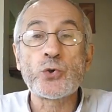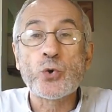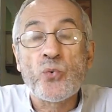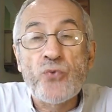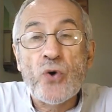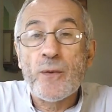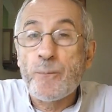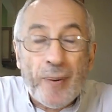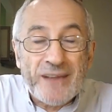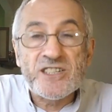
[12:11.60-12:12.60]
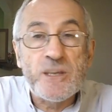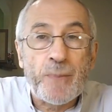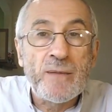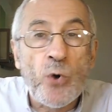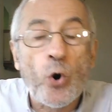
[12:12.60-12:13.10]
qu'on voit
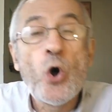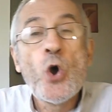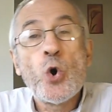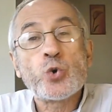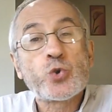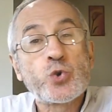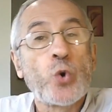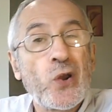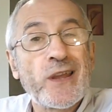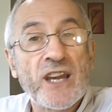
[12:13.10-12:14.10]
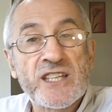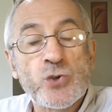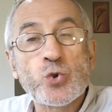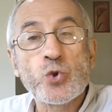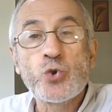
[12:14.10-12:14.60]
principalement sur les
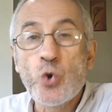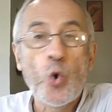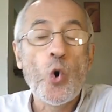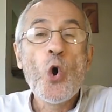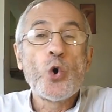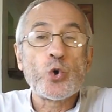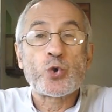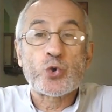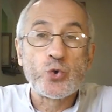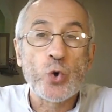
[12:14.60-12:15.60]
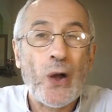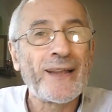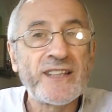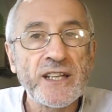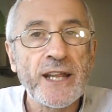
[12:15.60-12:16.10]
réseaux sociaux, sur
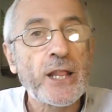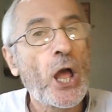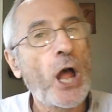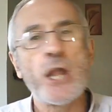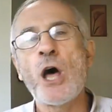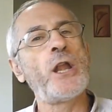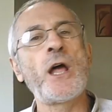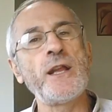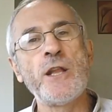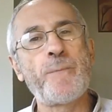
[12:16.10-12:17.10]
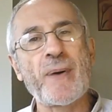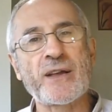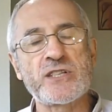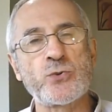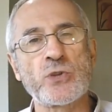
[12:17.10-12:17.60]
Internet. Là, là, il n'est pas
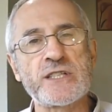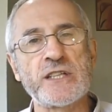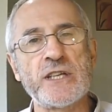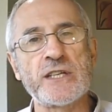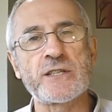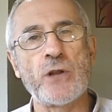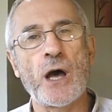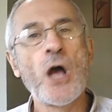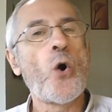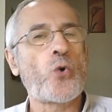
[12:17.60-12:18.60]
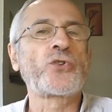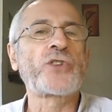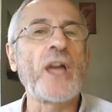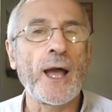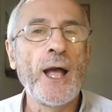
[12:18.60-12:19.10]
question de les aider, cela. Au
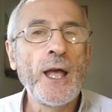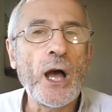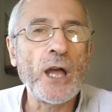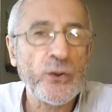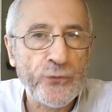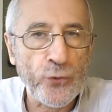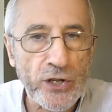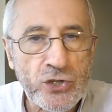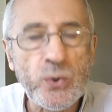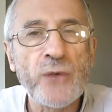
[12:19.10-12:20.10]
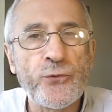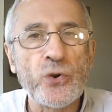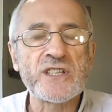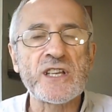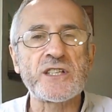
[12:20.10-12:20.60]
contraire, hein, il faut les tuer, il faut
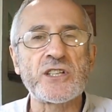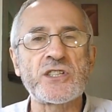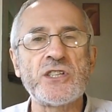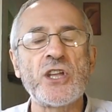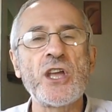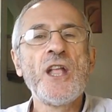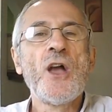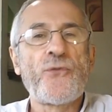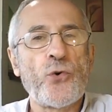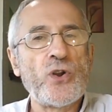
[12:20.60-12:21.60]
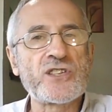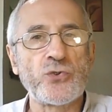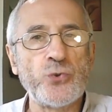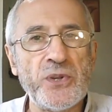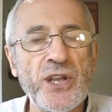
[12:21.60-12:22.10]
les assassiner, il faut les
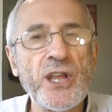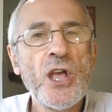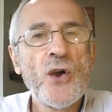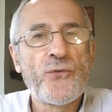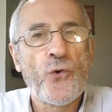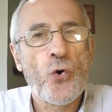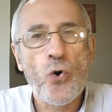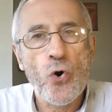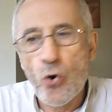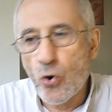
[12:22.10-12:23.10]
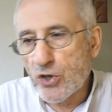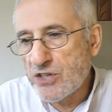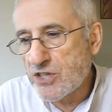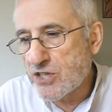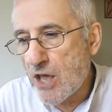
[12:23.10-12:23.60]
ennuyer, il faut
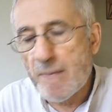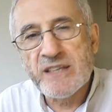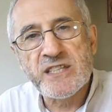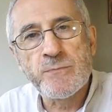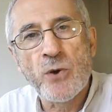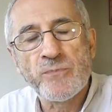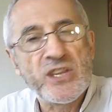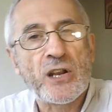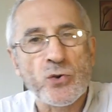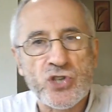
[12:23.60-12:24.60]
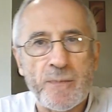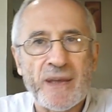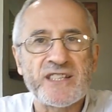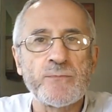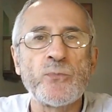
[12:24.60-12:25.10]
organiser un maximum, déclencher un
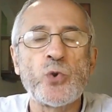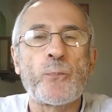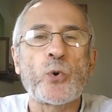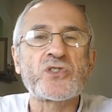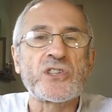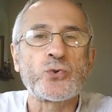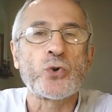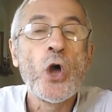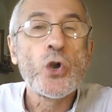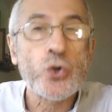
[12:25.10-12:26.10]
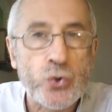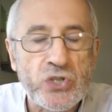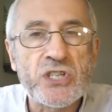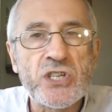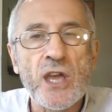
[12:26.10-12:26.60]
maximum de procédures
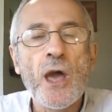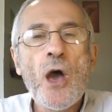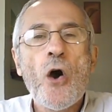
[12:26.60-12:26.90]
judiciaires